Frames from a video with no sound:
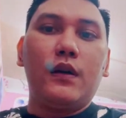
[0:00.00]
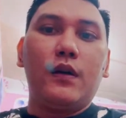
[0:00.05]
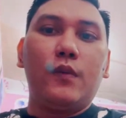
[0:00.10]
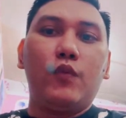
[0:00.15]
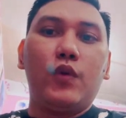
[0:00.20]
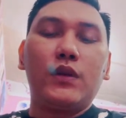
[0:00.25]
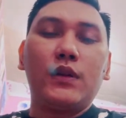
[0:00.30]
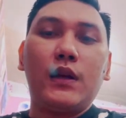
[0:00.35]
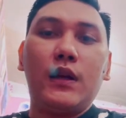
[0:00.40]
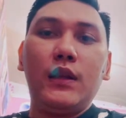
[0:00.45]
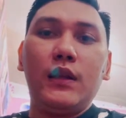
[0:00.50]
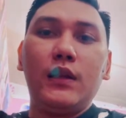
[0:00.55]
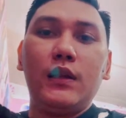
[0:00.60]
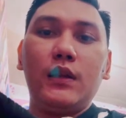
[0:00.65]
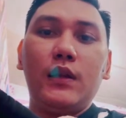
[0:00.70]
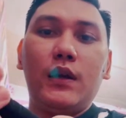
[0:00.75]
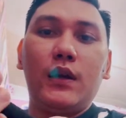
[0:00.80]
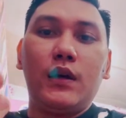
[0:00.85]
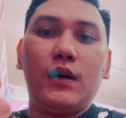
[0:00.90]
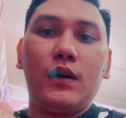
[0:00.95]
buat kalian
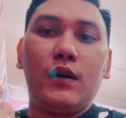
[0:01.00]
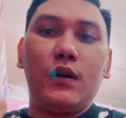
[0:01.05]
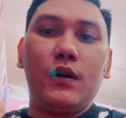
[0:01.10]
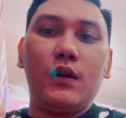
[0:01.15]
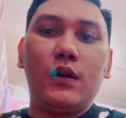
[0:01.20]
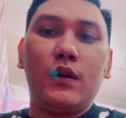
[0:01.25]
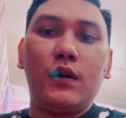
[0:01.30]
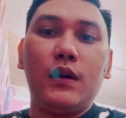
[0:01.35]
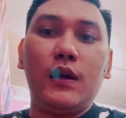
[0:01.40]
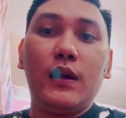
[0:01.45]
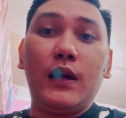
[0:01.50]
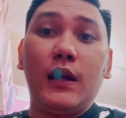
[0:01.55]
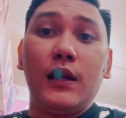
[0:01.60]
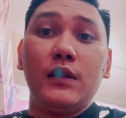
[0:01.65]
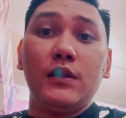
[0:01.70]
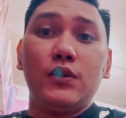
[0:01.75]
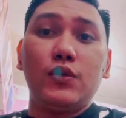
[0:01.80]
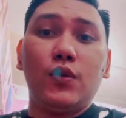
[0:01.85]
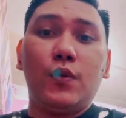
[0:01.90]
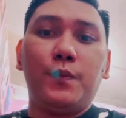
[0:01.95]
yang
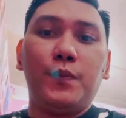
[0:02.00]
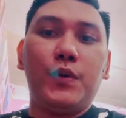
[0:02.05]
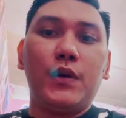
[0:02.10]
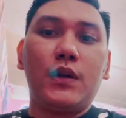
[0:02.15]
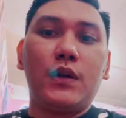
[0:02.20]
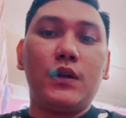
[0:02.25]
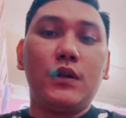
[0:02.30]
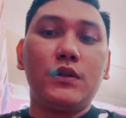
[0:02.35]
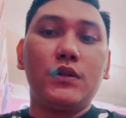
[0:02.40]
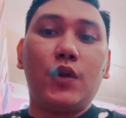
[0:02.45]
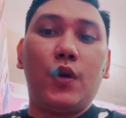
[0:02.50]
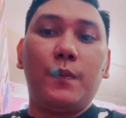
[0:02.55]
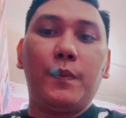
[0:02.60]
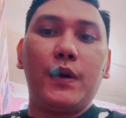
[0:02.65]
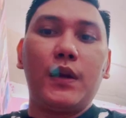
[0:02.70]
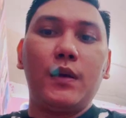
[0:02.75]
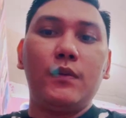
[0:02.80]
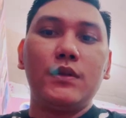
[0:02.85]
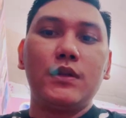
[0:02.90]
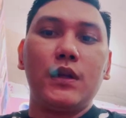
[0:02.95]
hilangin stopper
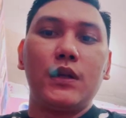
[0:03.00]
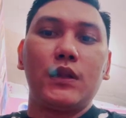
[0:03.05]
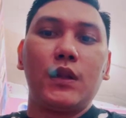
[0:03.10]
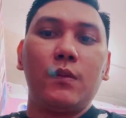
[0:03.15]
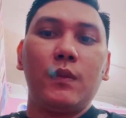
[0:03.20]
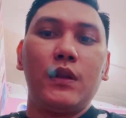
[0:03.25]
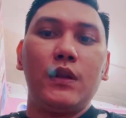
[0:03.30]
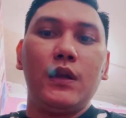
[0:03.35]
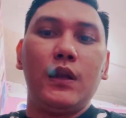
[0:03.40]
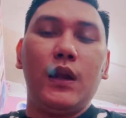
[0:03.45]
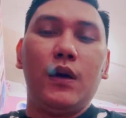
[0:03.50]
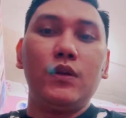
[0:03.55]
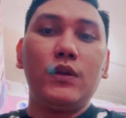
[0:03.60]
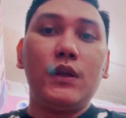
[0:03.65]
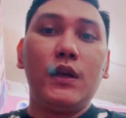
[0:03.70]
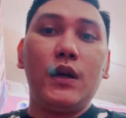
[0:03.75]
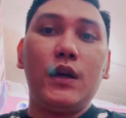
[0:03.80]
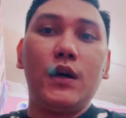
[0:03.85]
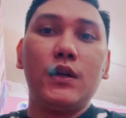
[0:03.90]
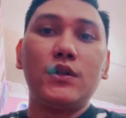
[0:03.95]
stopper yang bisa kita main di laut
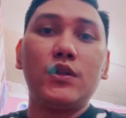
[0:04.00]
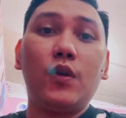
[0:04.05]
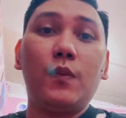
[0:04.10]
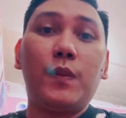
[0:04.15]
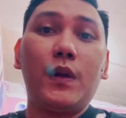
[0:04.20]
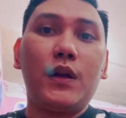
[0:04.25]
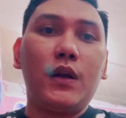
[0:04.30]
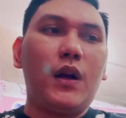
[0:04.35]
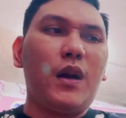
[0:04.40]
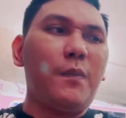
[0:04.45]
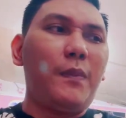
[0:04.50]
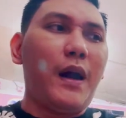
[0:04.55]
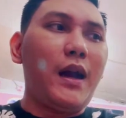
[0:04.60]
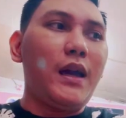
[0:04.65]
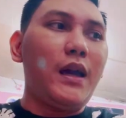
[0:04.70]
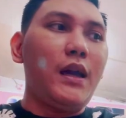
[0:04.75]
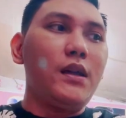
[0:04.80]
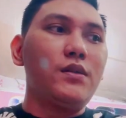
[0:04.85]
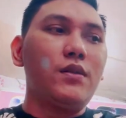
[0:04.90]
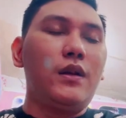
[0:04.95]
ya stopper nggak
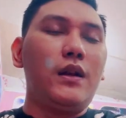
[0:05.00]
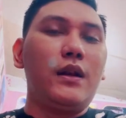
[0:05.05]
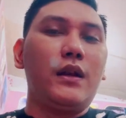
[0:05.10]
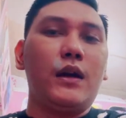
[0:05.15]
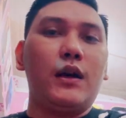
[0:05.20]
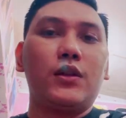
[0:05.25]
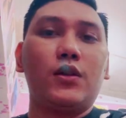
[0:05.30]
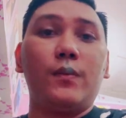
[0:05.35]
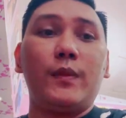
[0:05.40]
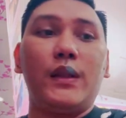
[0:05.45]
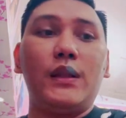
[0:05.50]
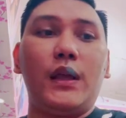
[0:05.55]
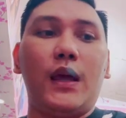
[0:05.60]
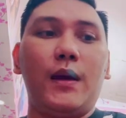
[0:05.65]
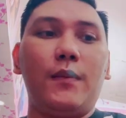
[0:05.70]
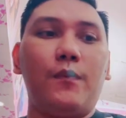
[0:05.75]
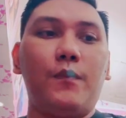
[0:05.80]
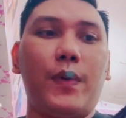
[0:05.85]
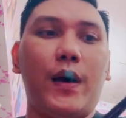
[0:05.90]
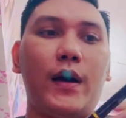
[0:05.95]
kepake soalnya atau main di
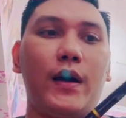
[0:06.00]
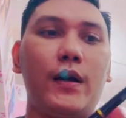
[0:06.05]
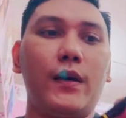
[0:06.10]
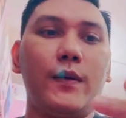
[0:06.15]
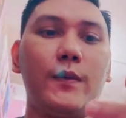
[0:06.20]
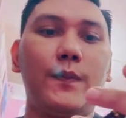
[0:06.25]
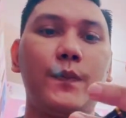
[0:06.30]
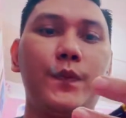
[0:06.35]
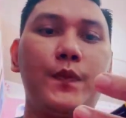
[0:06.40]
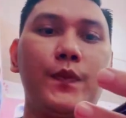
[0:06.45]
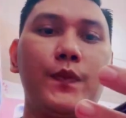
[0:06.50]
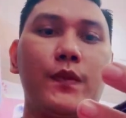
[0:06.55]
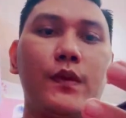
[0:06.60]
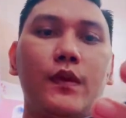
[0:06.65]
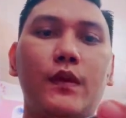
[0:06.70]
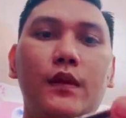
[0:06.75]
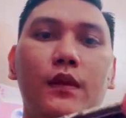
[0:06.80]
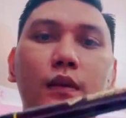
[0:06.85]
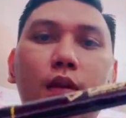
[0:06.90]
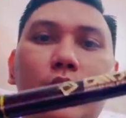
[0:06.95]
empang
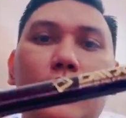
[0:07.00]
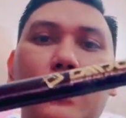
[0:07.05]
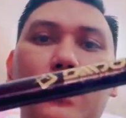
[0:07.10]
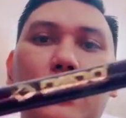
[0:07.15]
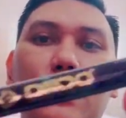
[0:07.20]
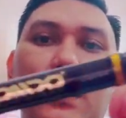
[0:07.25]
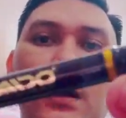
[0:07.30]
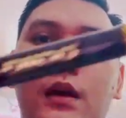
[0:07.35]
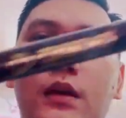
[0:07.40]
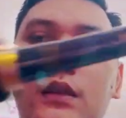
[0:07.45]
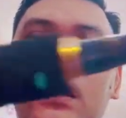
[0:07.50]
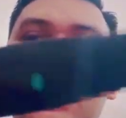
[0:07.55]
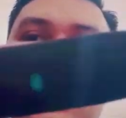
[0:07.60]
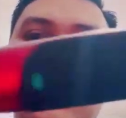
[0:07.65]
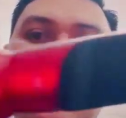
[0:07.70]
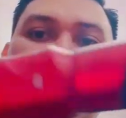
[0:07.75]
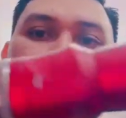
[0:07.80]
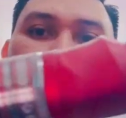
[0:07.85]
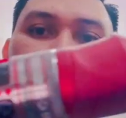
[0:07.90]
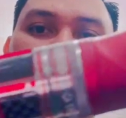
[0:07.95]
nah
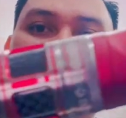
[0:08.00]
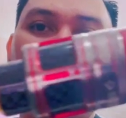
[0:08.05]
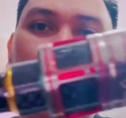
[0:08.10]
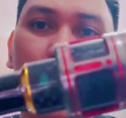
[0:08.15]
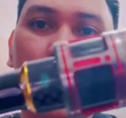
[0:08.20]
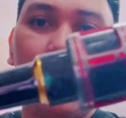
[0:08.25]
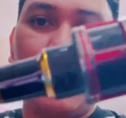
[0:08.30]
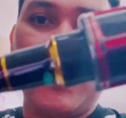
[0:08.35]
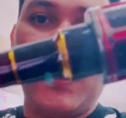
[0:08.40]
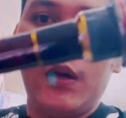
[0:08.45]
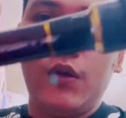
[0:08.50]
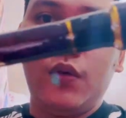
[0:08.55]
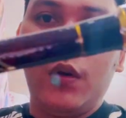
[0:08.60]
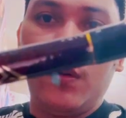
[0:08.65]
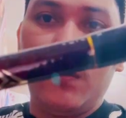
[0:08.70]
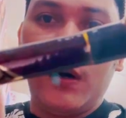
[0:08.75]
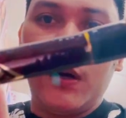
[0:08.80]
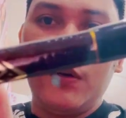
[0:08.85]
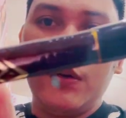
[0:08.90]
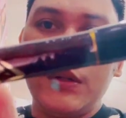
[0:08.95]
ini bentuk wartingnya
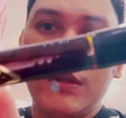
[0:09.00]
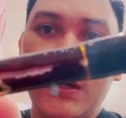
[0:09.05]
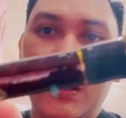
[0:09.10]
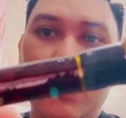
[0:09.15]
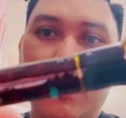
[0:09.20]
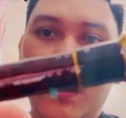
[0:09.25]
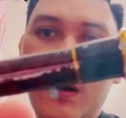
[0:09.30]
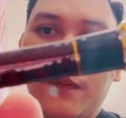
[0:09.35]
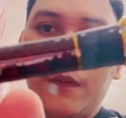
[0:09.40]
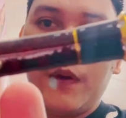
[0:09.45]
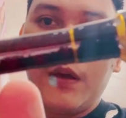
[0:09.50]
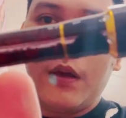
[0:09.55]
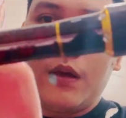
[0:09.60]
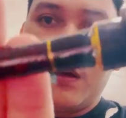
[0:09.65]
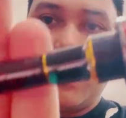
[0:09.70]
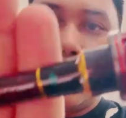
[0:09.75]
juga bagus ya warping